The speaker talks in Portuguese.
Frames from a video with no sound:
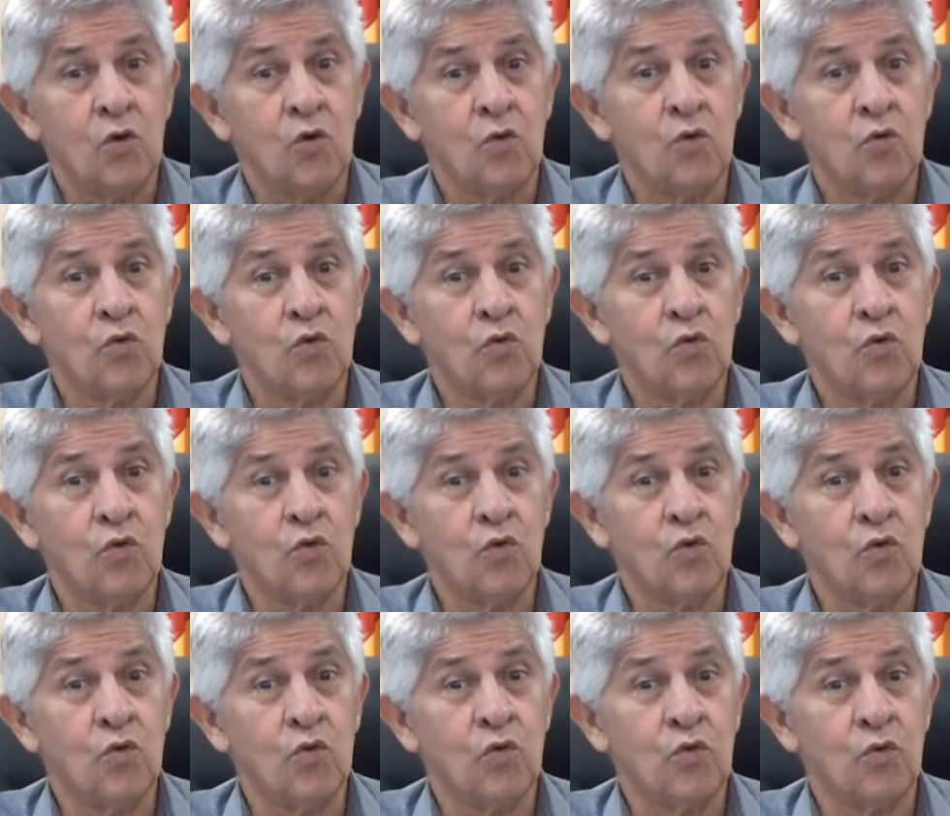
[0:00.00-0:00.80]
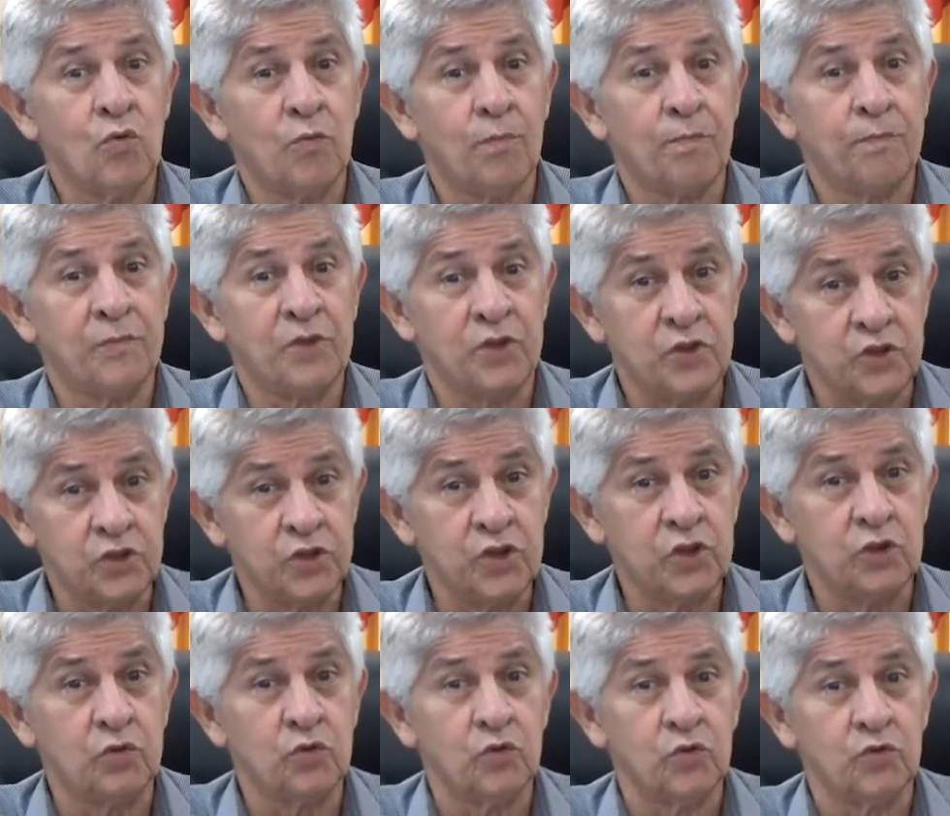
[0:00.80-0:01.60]
o, o
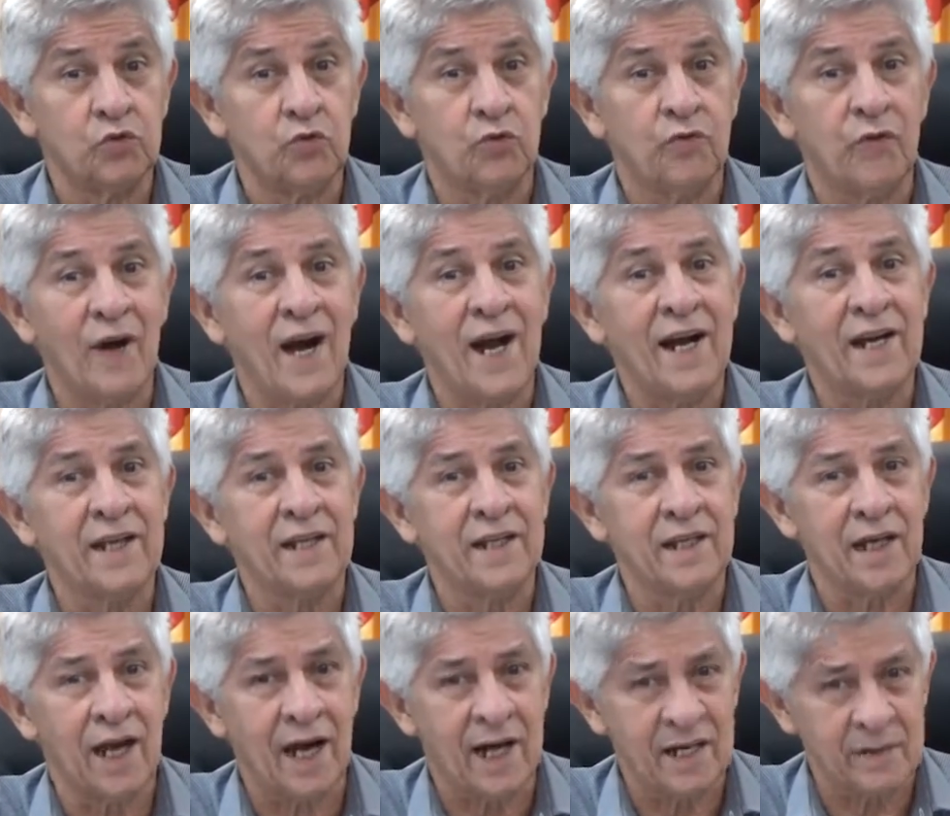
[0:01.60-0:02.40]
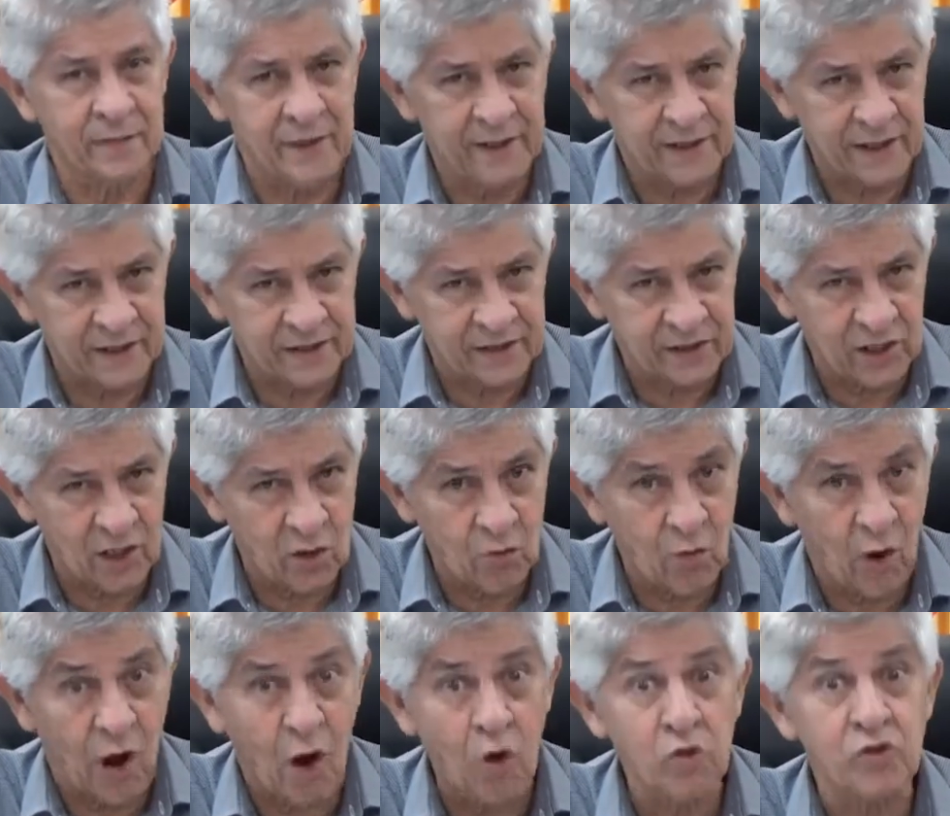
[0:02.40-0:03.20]
pedido do Vale
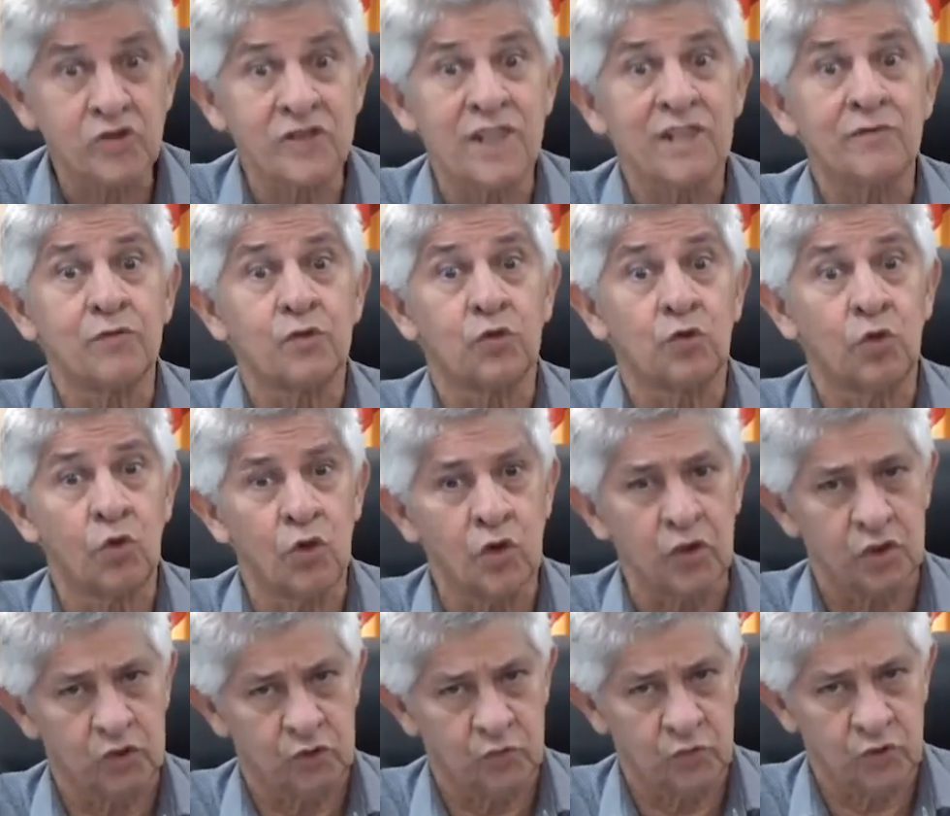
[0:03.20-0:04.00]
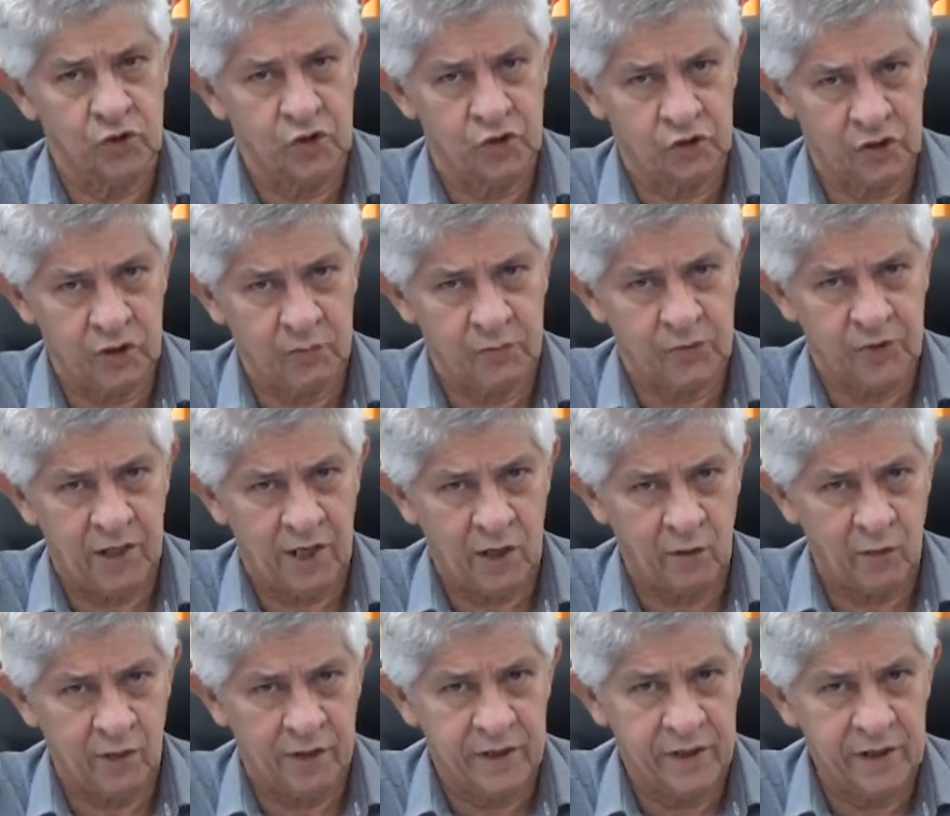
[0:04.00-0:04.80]
Alimentação aos servidores do município de
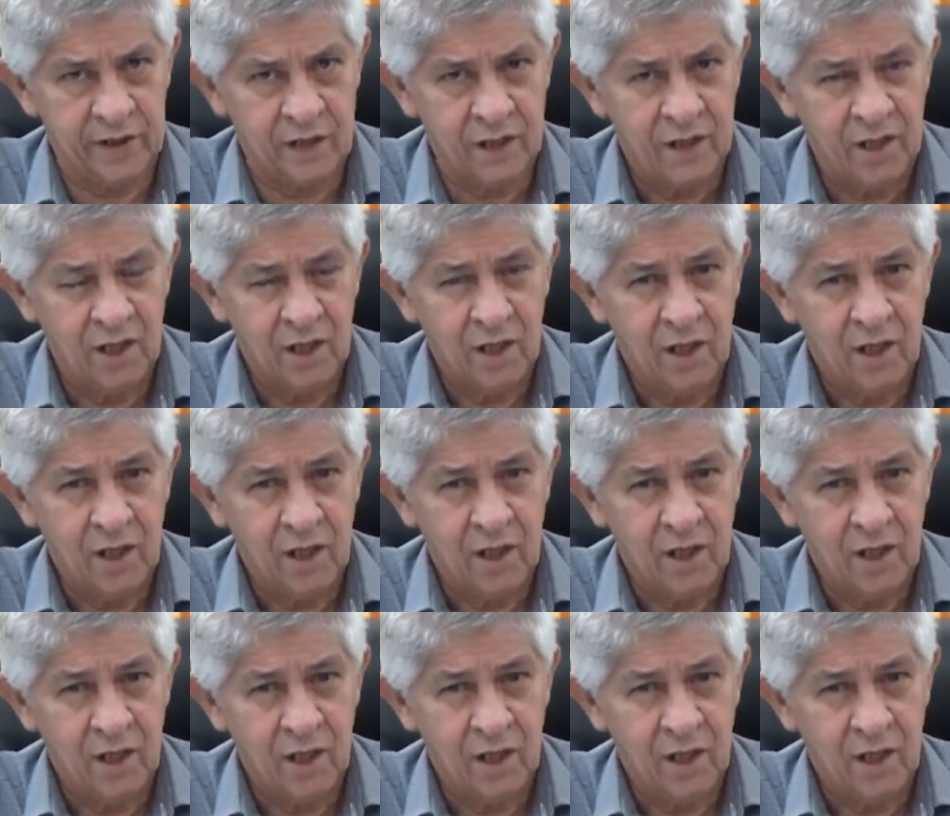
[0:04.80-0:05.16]
Araguaína,